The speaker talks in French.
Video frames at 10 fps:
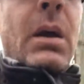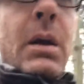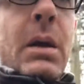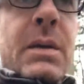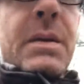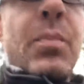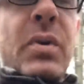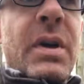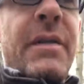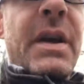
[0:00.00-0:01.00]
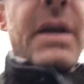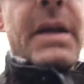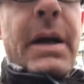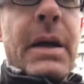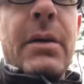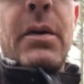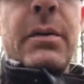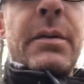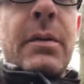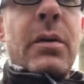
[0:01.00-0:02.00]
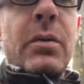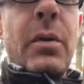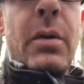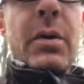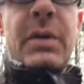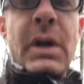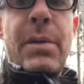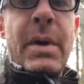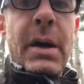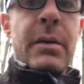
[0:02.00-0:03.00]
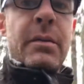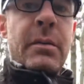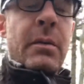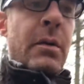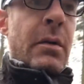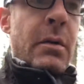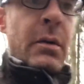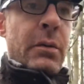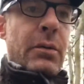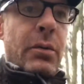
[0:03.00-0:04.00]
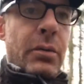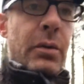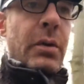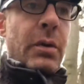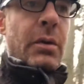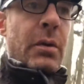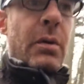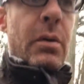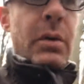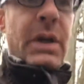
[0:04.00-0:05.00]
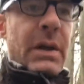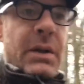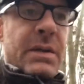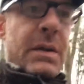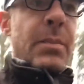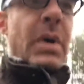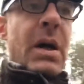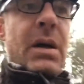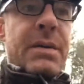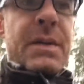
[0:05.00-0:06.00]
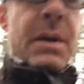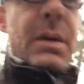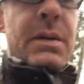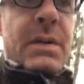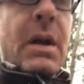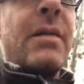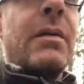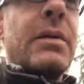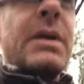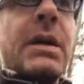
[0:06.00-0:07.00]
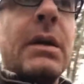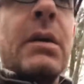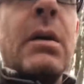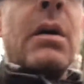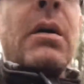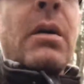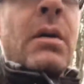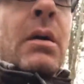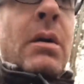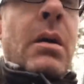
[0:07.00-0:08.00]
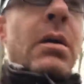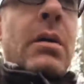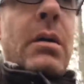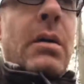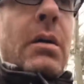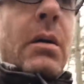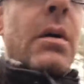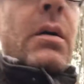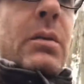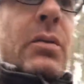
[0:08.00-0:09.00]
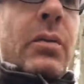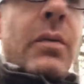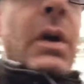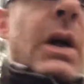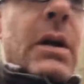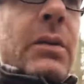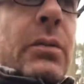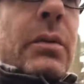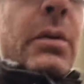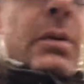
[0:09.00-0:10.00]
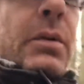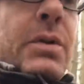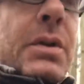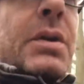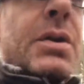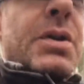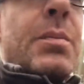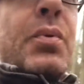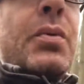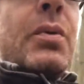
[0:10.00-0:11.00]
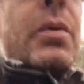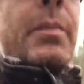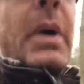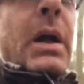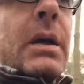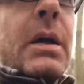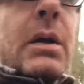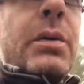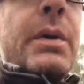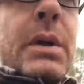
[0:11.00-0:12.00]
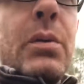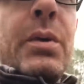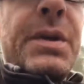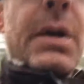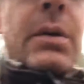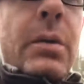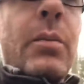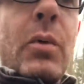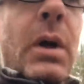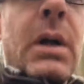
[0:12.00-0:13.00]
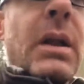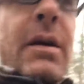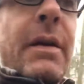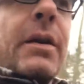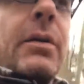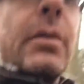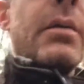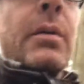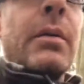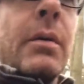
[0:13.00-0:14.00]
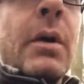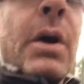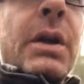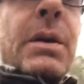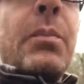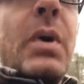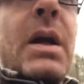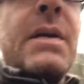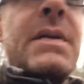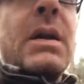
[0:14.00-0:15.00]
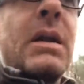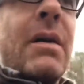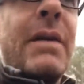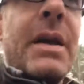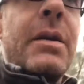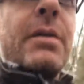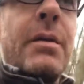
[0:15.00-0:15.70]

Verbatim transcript: et c'est pour travailler derrière Nantes, entre Nantes et la mer. Donc euh, le cadre est sympa, c'est la Vendée. Euh, donc voilà, donc euh, j'ai pu lui parler, lui, lui, dire que moi le travail que, qui me plaît, c'est le travail